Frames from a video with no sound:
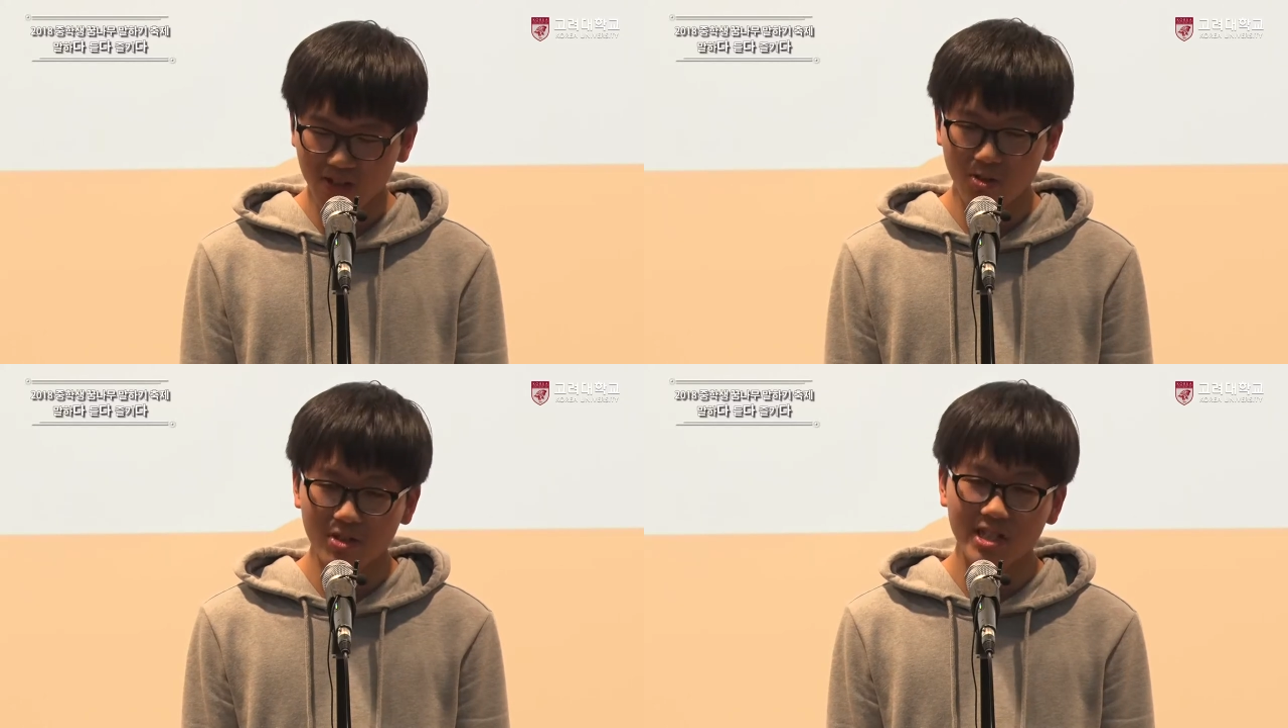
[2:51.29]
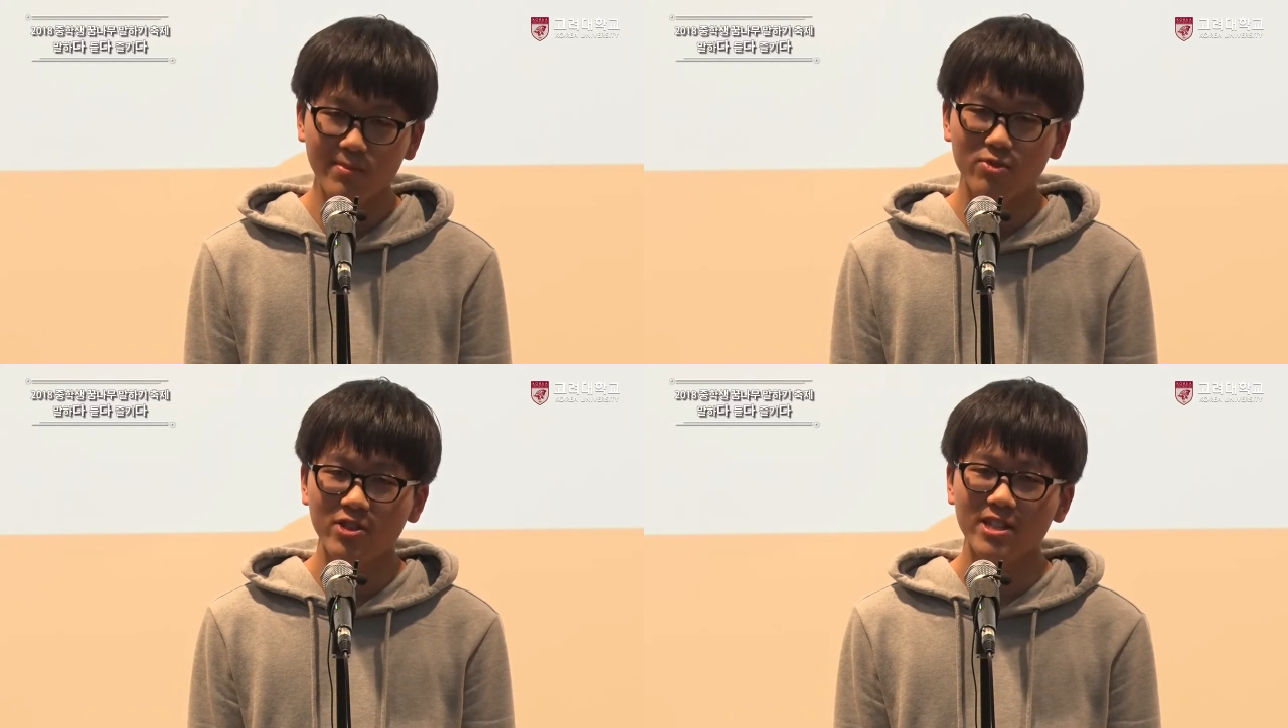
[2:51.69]
동시에
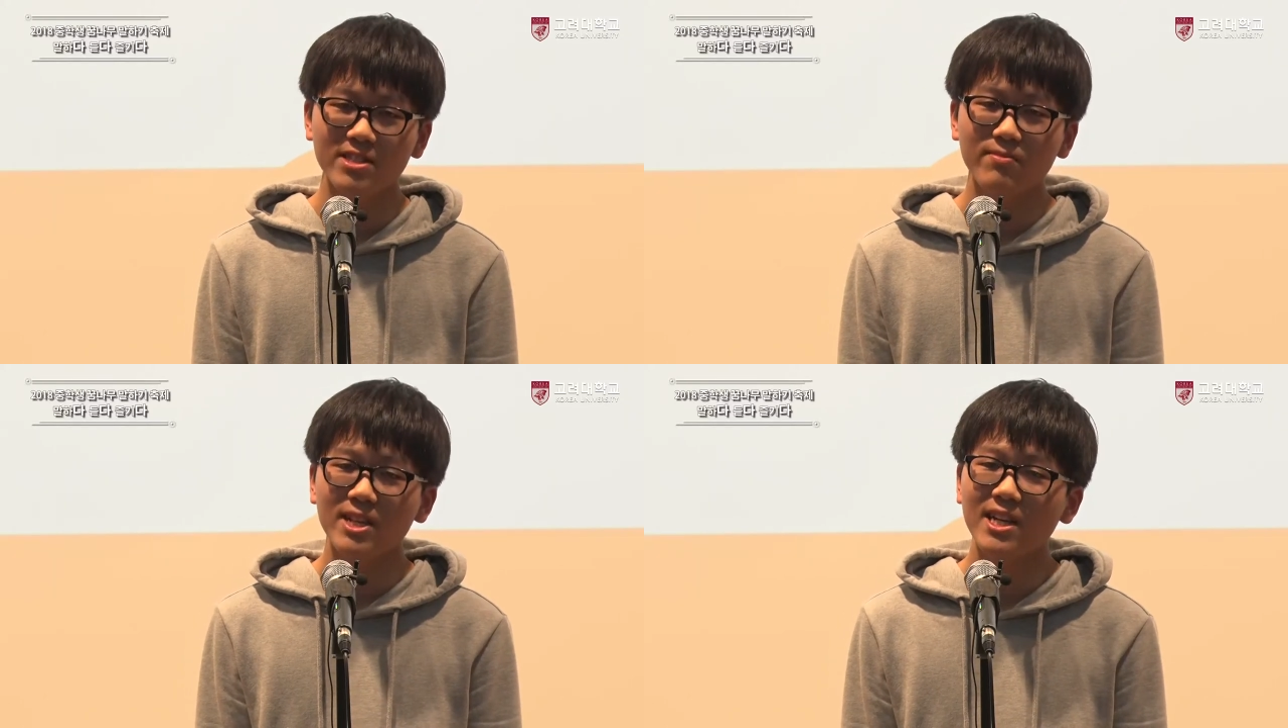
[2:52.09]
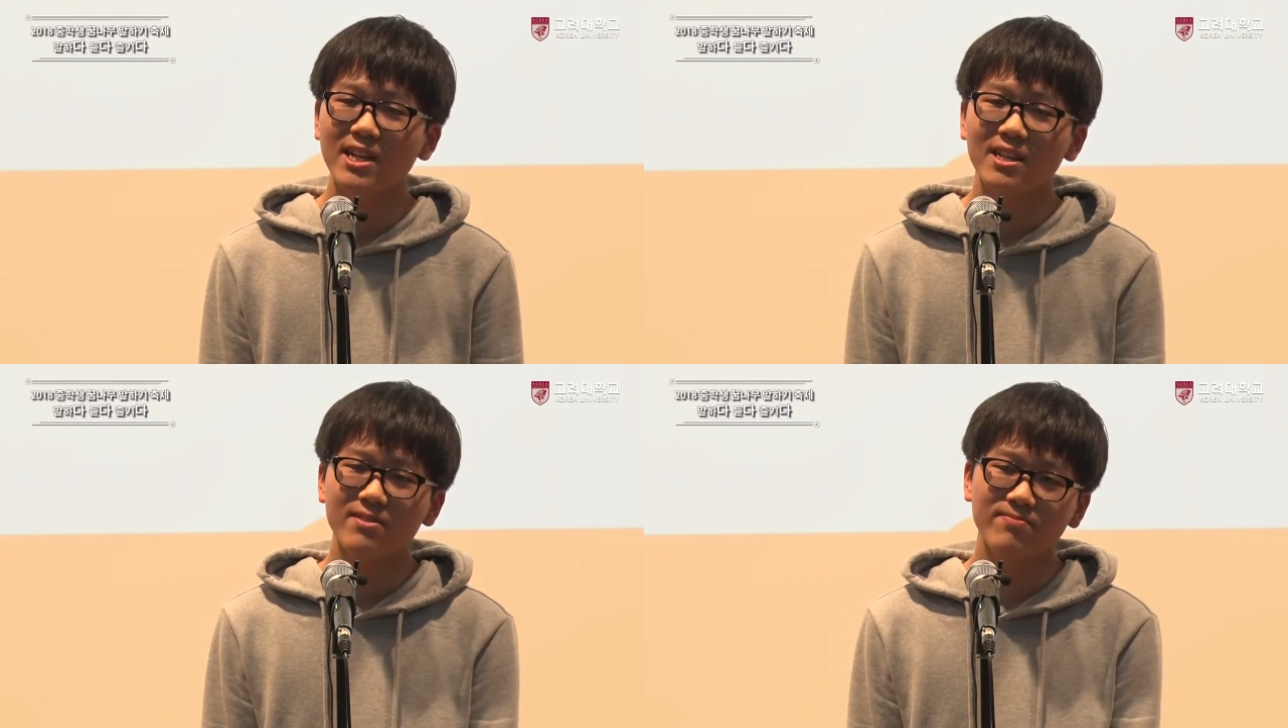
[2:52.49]
분했습니다.